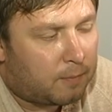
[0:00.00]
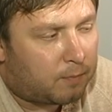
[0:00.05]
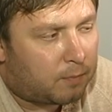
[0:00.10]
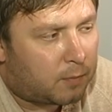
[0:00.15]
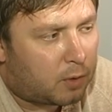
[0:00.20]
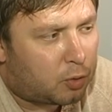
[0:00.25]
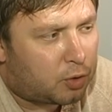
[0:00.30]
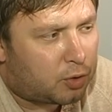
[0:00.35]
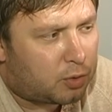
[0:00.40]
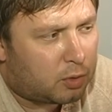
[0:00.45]

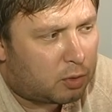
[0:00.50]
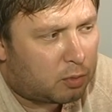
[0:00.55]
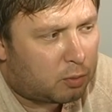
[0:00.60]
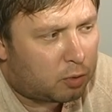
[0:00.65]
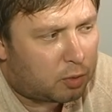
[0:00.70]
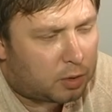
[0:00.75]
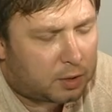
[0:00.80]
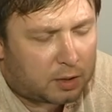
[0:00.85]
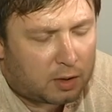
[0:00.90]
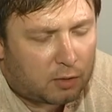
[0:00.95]
Я очень не
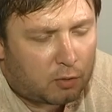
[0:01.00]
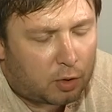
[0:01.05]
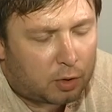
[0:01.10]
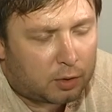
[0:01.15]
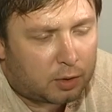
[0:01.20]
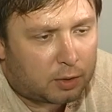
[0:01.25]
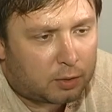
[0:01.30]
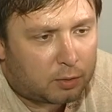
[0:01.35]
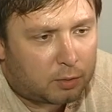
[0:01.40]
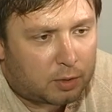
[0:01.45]
люблю разговоры
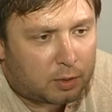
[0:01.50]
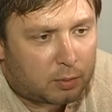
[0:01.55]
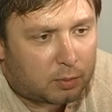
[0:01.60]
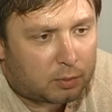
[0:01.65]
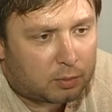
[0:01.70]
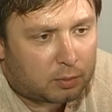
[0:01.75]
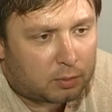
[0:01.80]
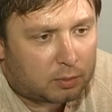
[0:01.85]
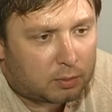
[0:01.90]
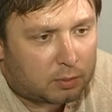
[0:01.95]
на эту
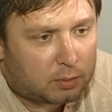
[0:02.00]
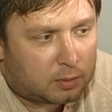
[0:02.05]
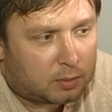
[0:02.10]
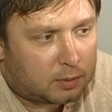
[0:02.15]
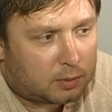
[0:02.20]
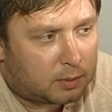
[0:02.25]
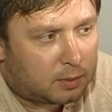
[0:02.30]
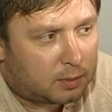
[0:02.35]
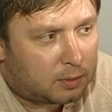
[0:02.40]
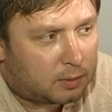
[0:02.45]
тему.
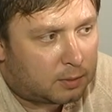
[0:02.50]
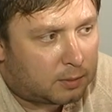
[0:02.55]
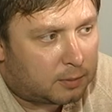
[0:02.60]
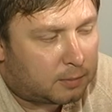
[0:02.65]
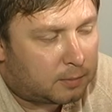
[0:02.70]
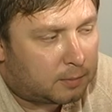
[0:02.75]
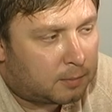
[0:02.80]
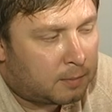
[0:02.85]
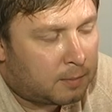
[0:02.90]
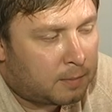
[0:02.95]
Э,
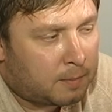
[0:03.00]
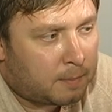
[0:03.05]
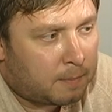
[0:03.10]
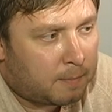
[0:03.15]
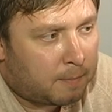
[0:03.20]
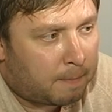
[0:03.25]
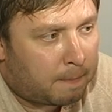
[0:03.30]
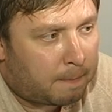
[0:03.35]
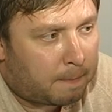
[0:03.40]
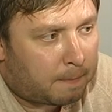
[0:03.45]

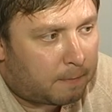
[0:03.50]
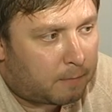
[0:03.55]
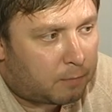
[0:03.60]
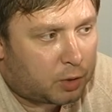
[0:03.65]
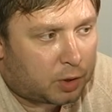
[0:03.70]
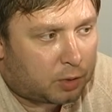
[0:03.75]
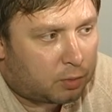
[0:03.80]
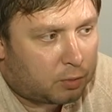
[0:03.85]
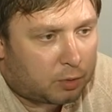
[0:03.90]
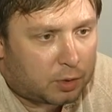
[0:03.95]

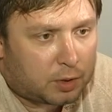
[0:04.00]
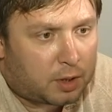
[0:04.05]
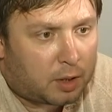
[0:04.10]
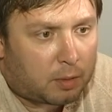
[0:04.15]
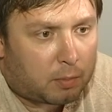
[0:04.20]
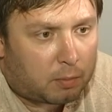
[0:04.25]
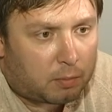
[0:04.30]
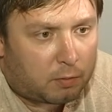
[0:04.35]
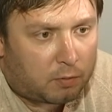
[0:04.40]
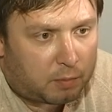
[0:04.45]
вообще, ну, ни с
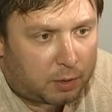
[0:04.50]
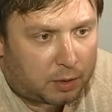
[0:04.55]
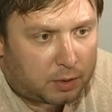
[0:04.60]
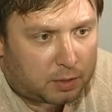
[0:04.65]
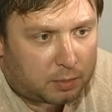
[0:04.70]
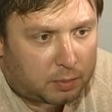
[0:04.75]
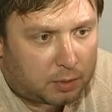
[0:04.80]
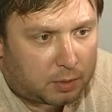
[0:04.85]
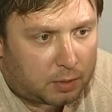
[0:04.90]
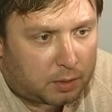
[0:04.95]
кем, в
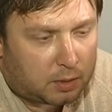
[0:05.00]
принципе.